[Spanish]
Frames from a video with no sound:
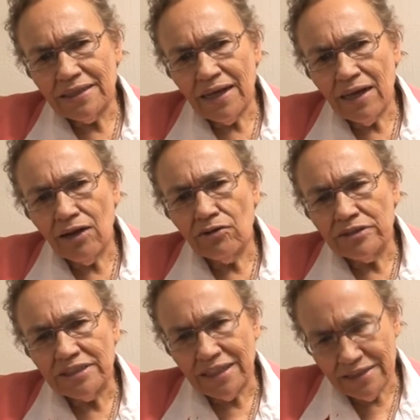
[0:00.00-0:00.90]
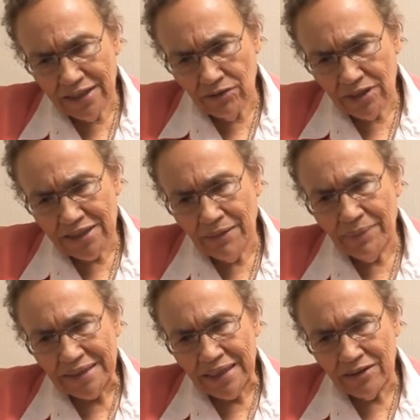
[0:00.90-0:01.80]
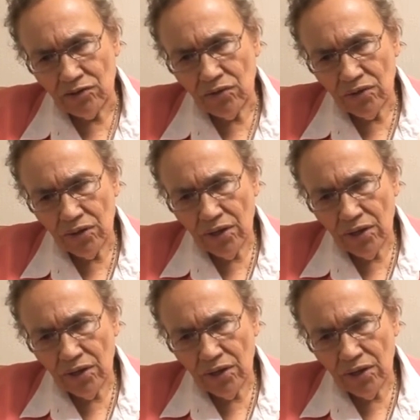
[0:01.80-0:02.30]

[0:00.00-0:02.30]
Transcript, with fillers: tengan conciencia de lo que está pasando